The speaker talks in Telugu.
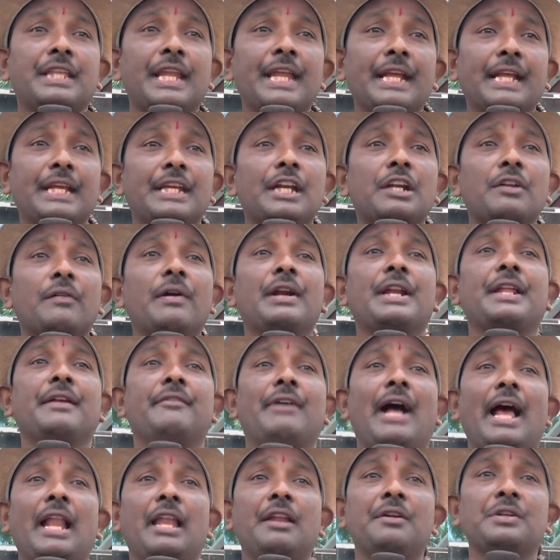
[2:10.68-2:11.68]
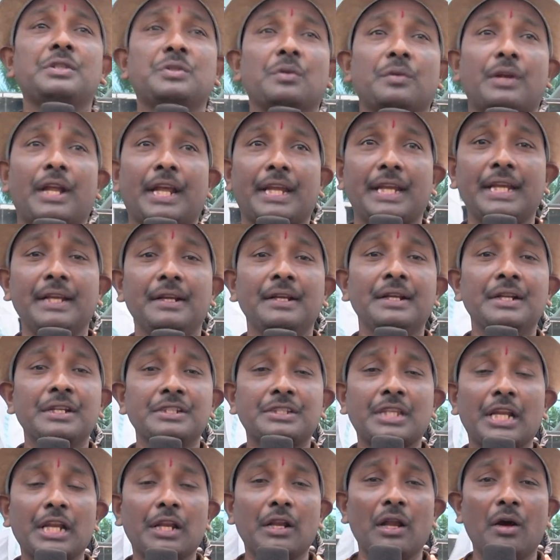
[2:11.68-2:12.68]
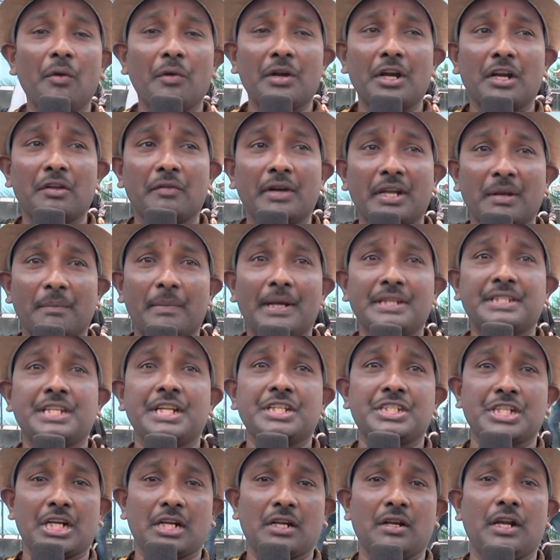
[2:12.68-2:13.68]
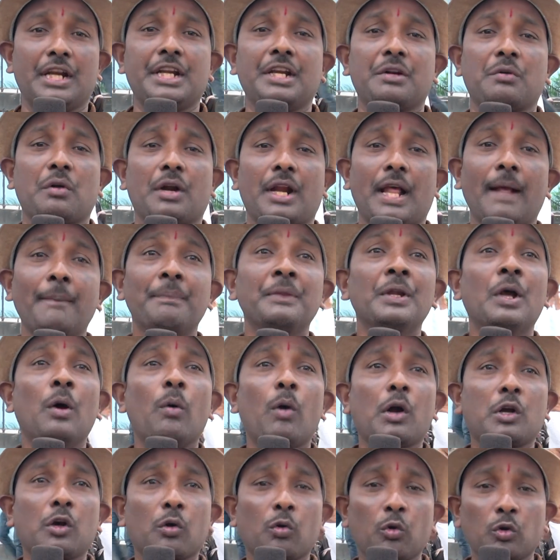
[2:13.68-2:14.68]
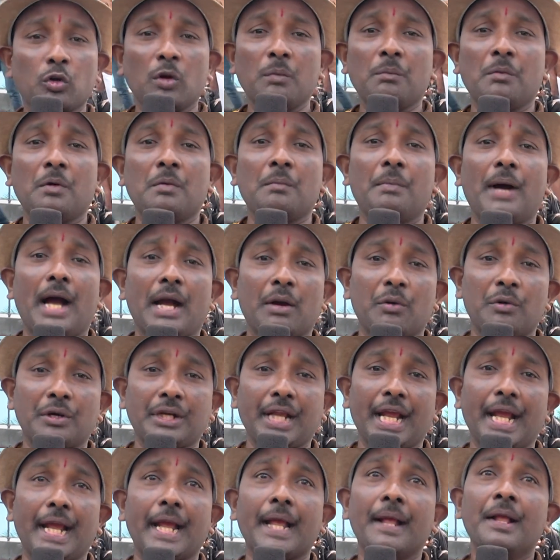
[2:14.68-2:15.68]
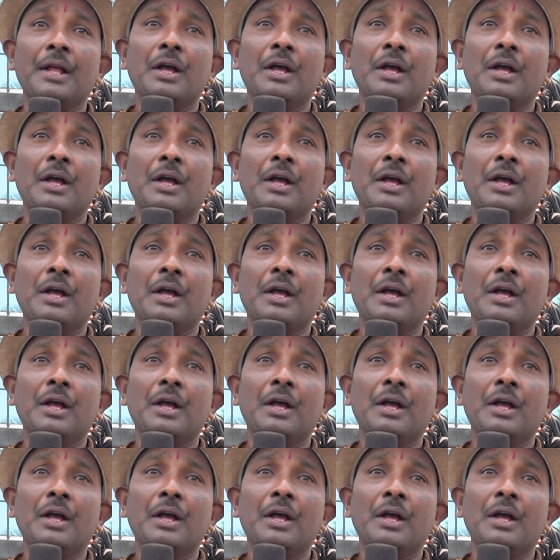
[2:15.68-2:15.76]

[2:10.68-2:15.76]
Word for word: స్త్రీకి ఎటువంటి వాల్యూస్ ఉన్నాయి స్త్రీలో ఉన్నటువంటి మంచి చెడ్డలు అన్నీ కూడా ఒక కుటుంబం బాగుంటే